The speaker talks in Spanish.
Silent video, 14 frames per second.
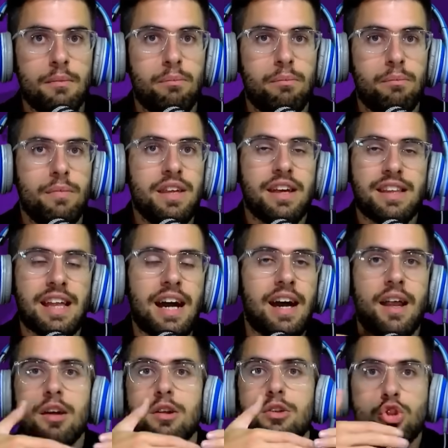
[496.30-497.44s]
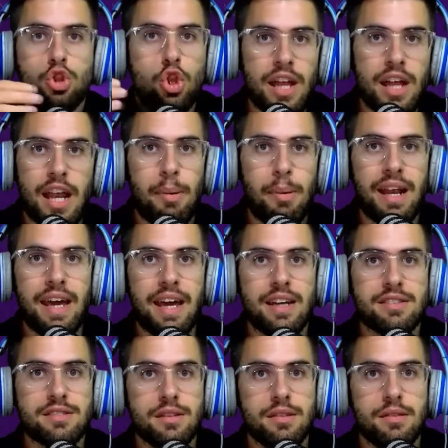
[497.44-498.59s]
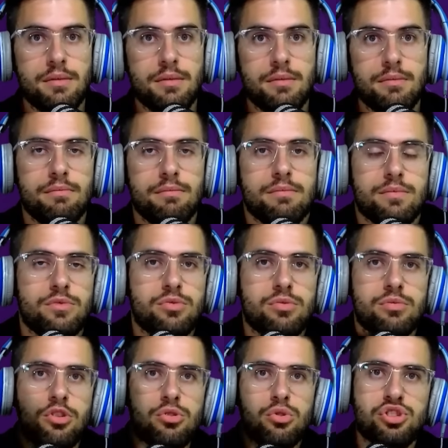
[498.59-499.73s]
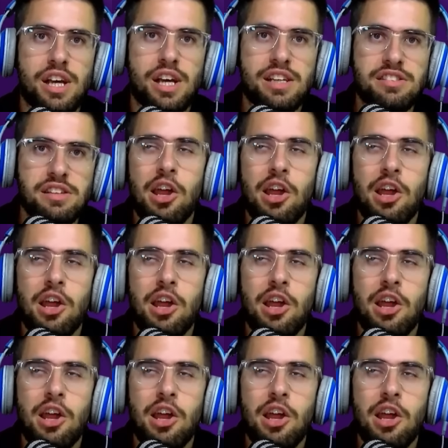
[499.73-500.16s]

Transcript: y está todas las peleas son tuyas.